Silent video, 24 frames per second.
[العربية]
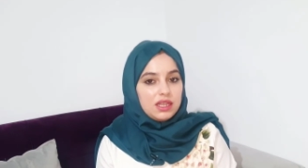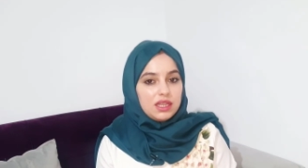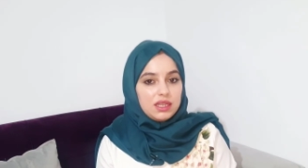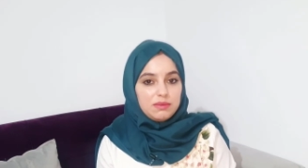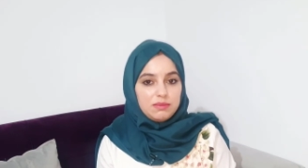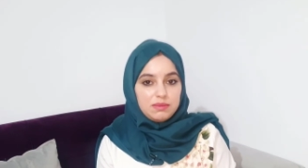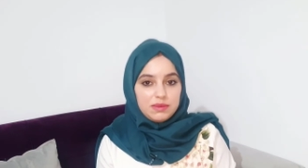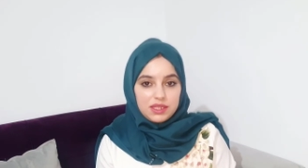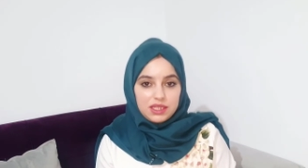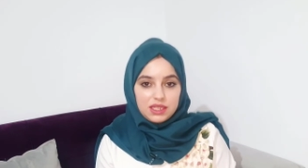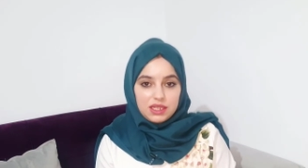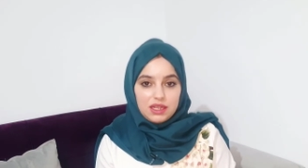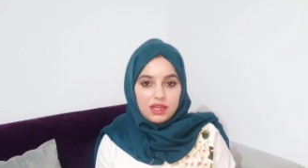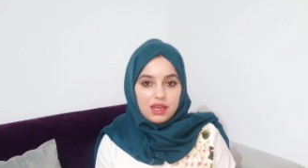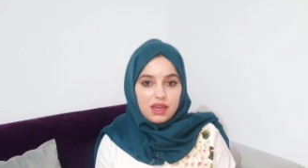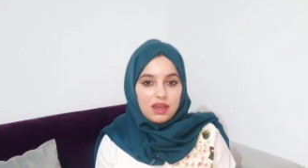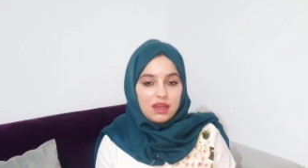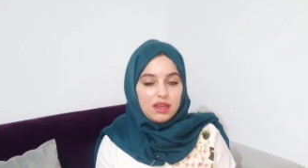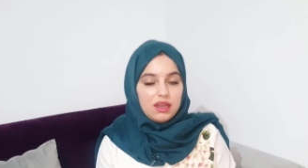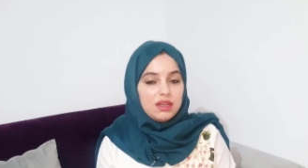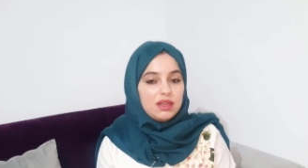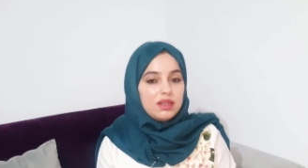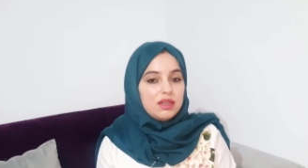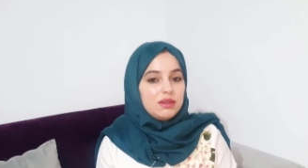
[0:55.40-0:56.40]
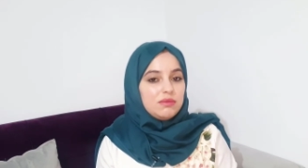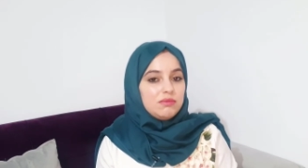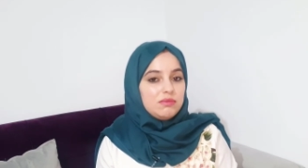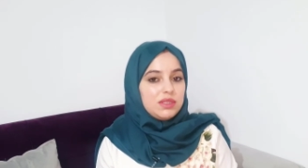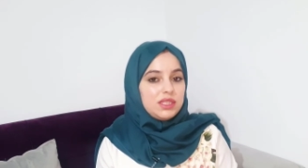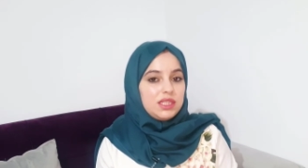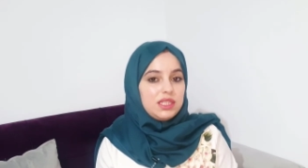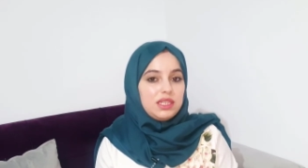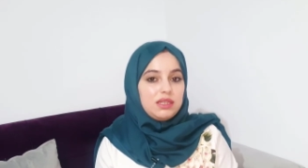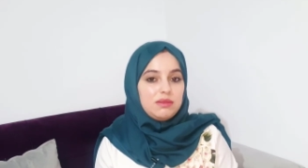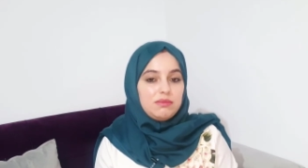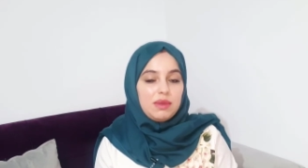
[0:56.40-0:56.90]
ابتلاء
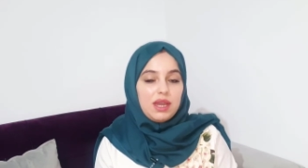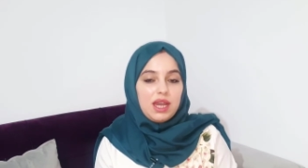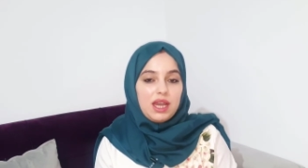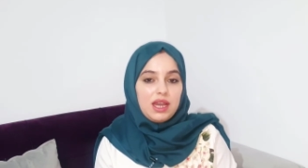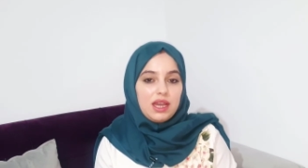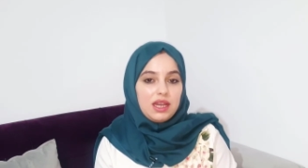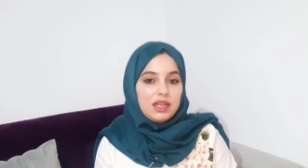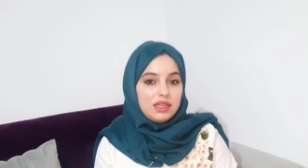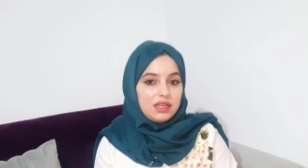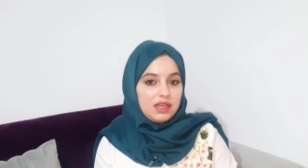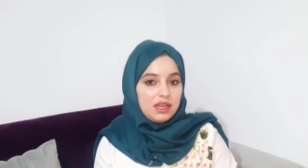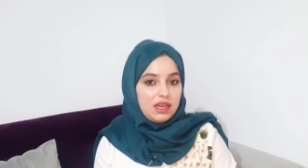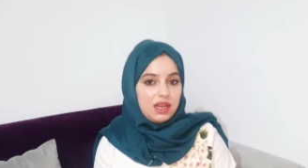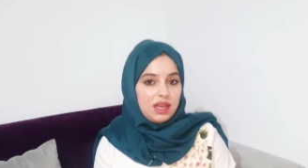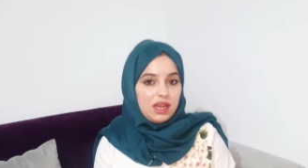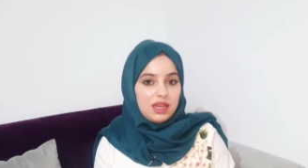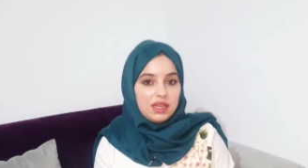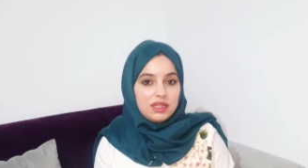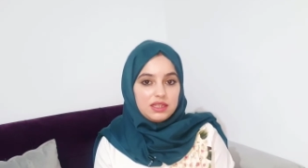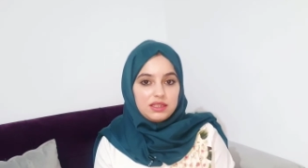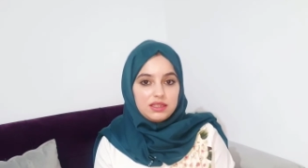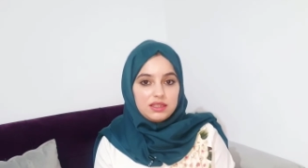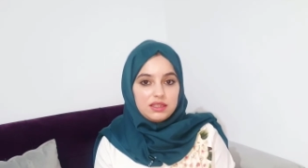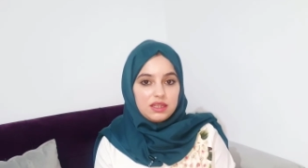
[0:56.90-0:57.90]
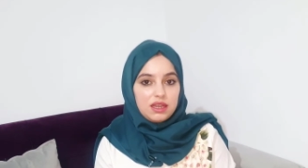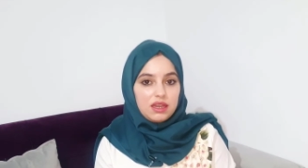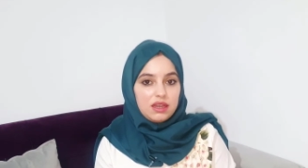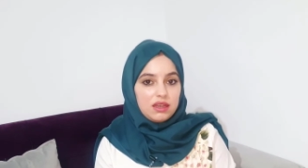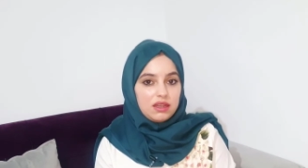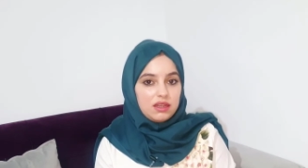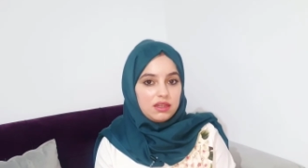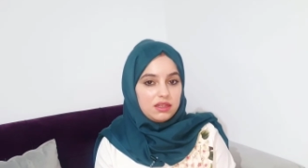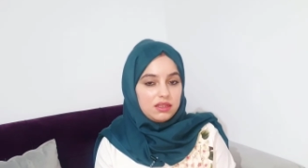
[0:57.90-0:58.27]
بصير معانا لحتى